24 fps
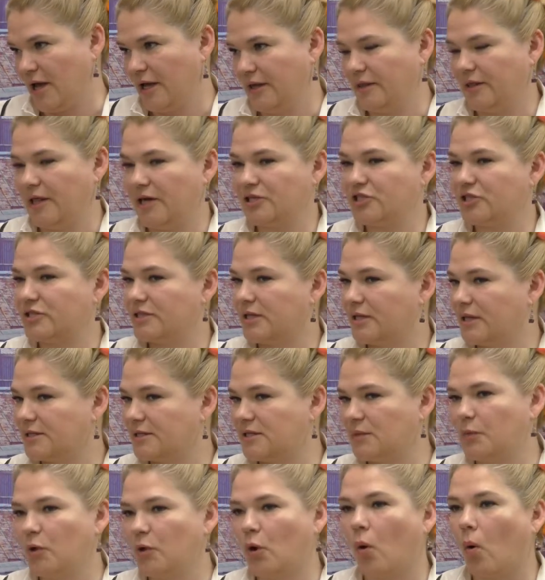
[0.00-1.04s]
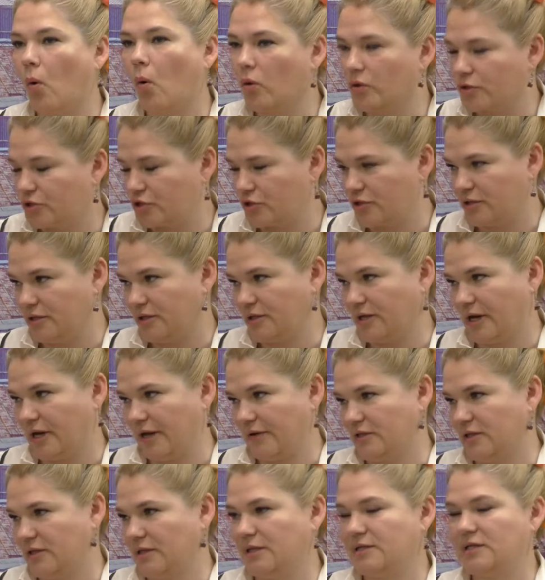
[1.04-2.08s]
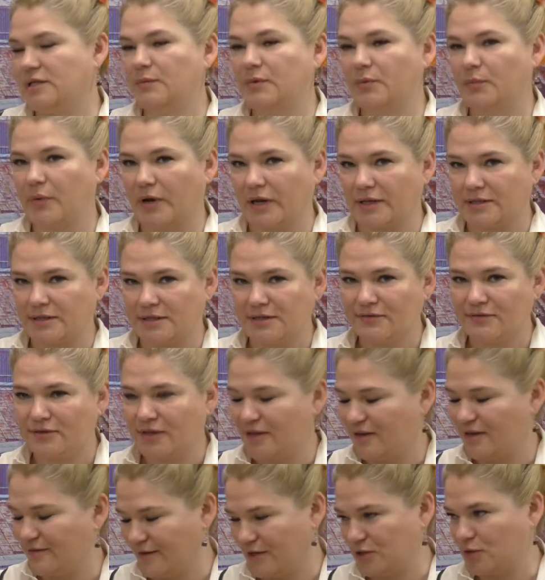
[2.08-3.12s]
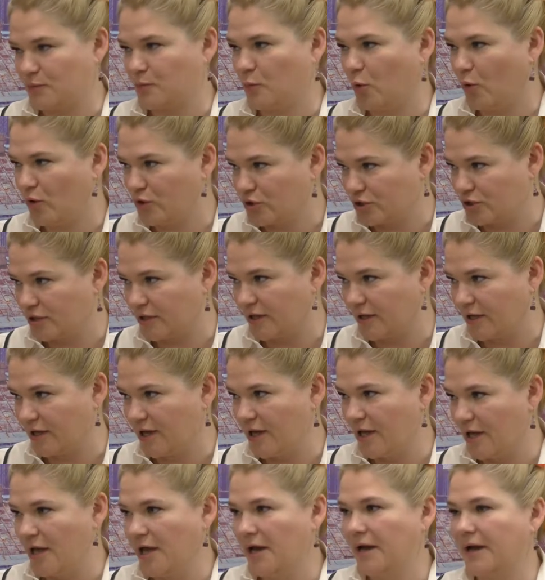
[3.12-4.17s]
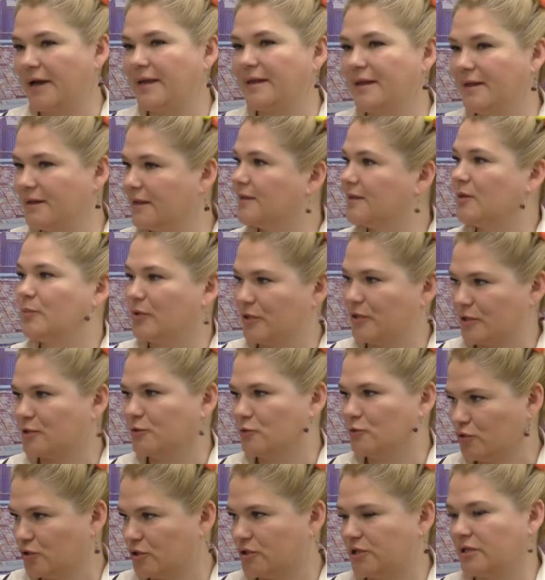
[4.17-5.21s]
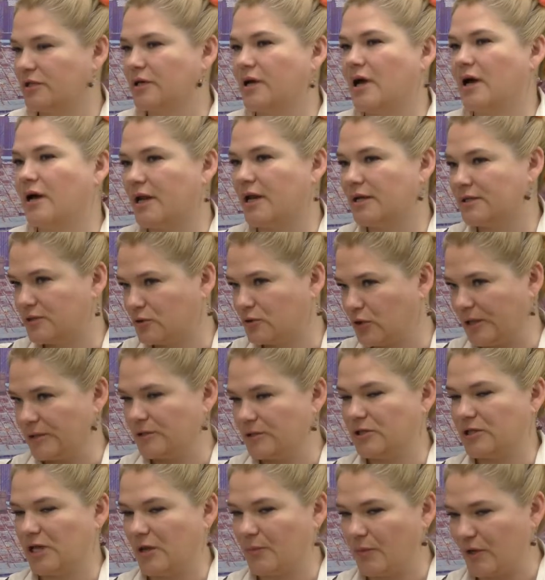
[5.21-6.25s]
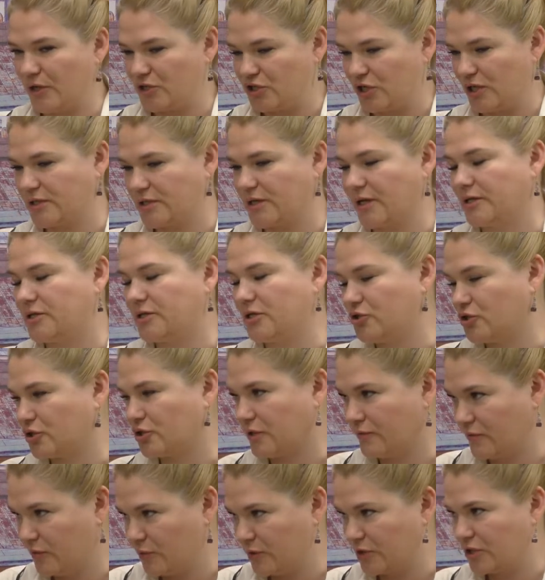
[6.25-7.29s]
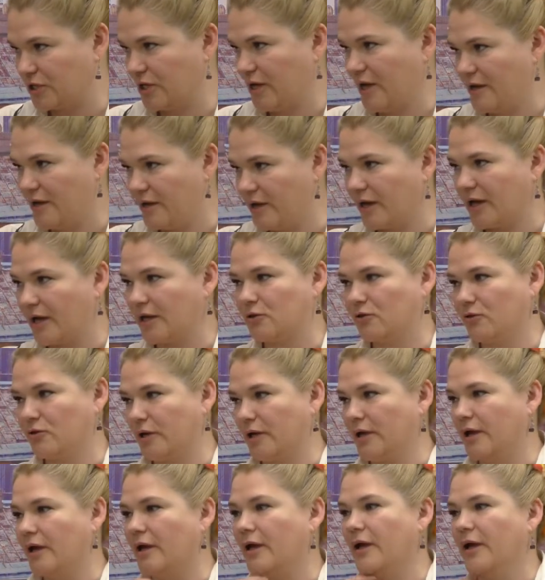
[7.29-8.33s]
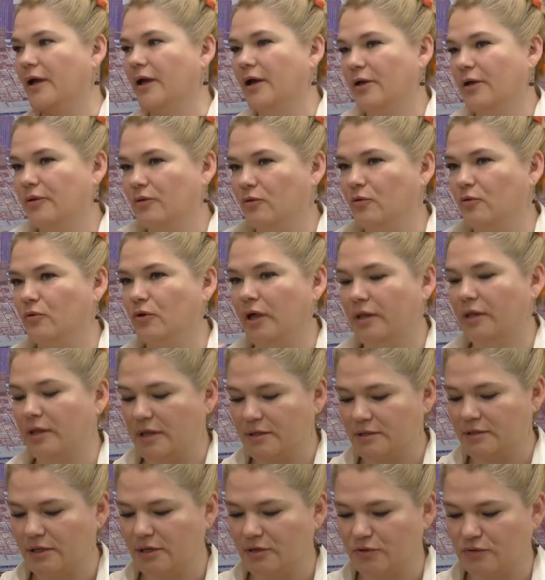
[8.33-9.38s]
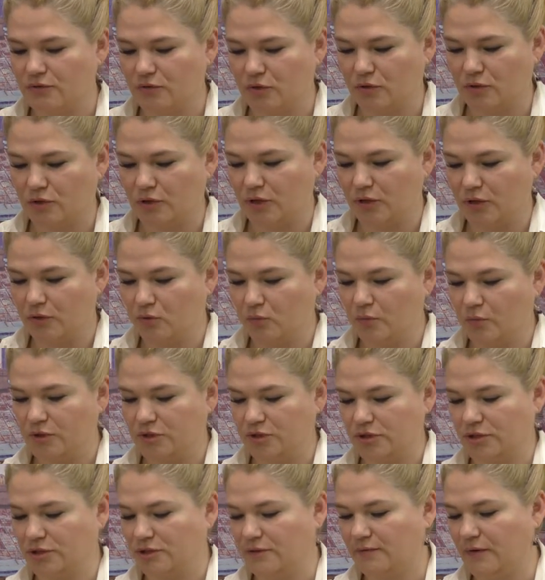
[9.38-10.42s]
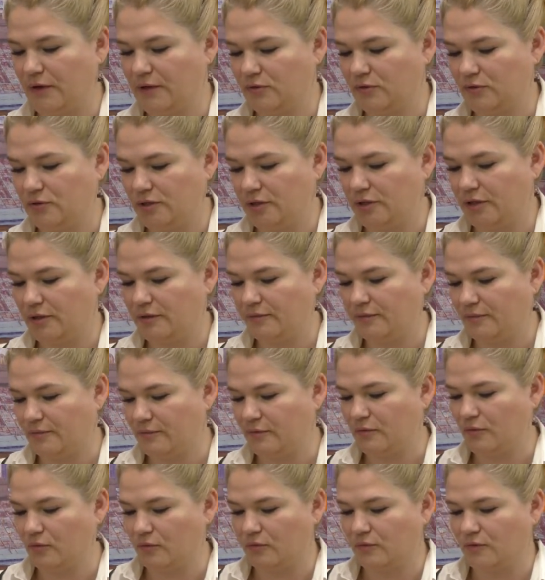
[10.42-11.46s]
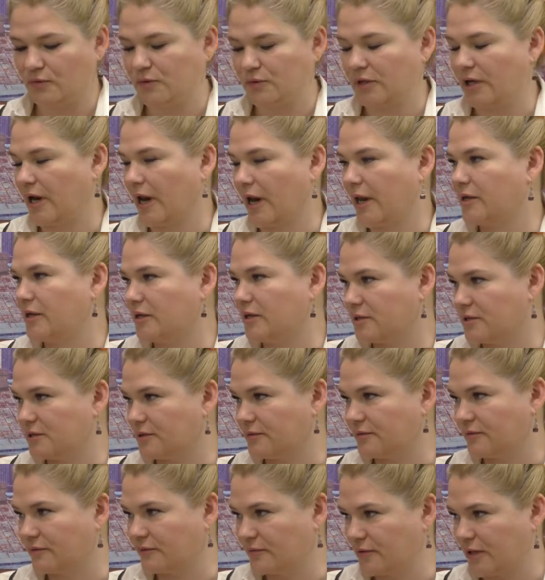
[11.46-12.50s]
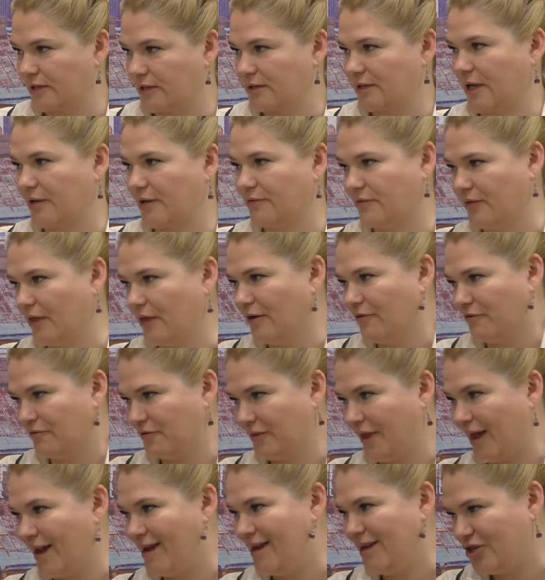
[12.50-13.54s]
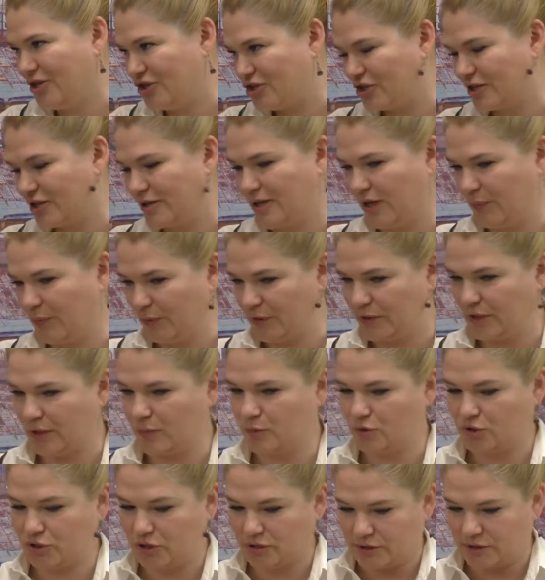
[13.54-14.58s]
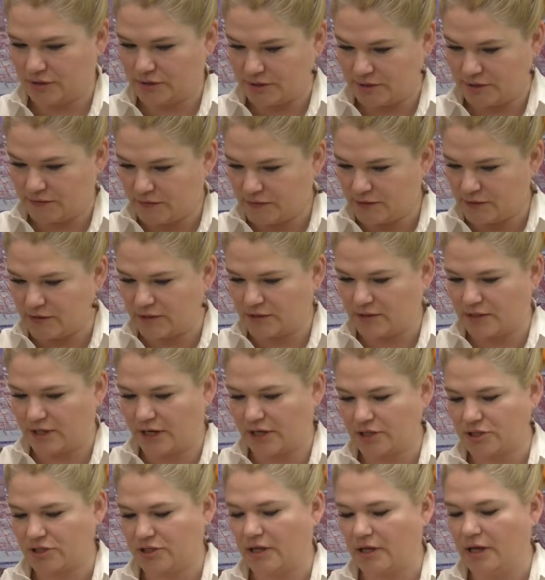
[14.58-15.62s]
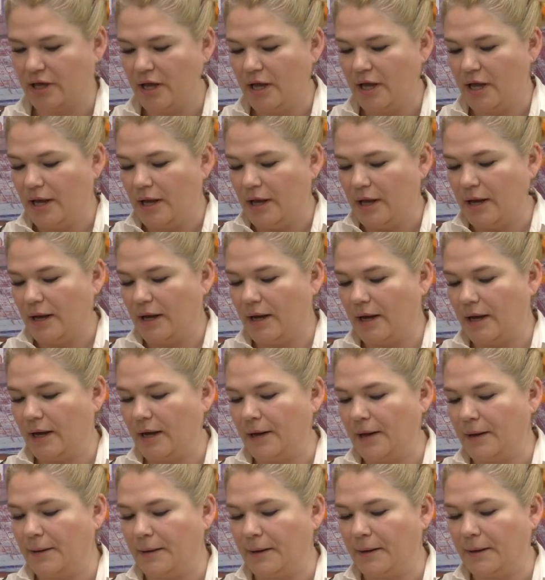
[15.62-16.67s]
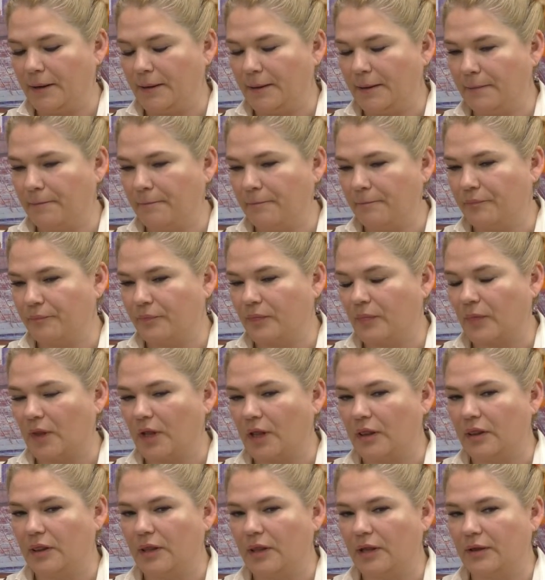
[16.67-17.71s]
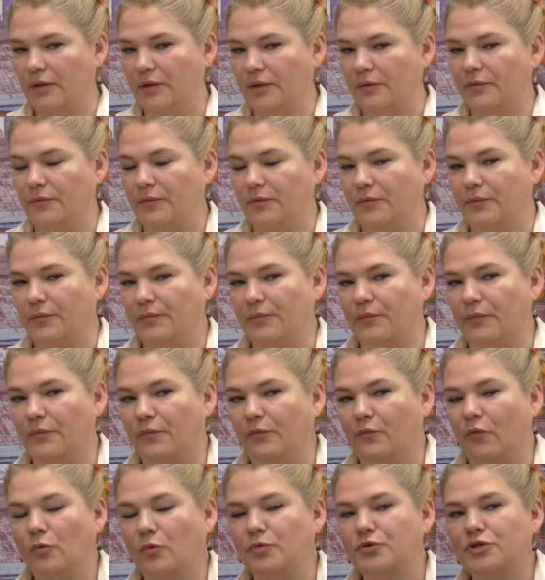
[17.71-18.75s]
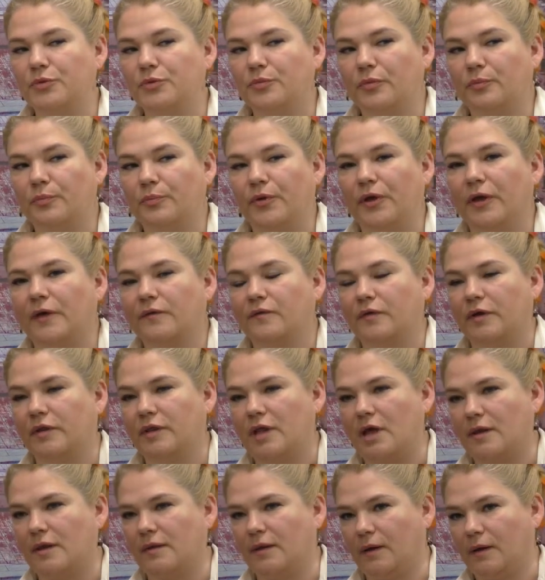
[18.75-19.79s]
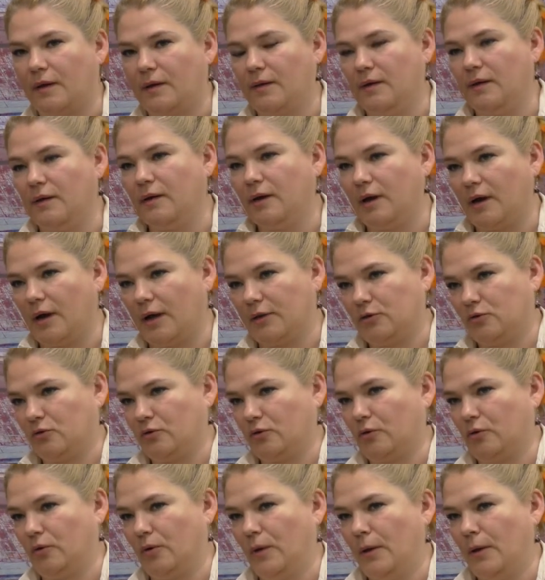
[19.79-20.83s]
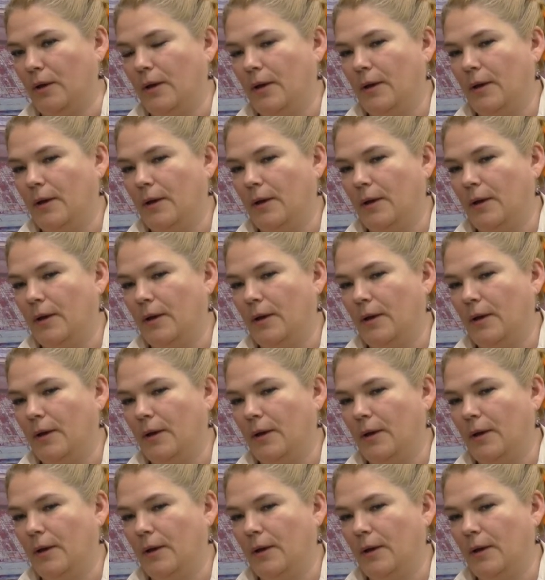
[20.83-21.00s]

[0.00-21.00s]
Даже если она тебе очень не нравится, она тебе противная, невозможно, к ней надо прислушаться. Это как раз та самая часть критического мышления, которая ну, я надеюсь, все-таки у большинства людей, ну, сохранится, так сказать, в наличии, да, потому что это действительно страшно. А, э, в общем, первая, наверное, книга, которую...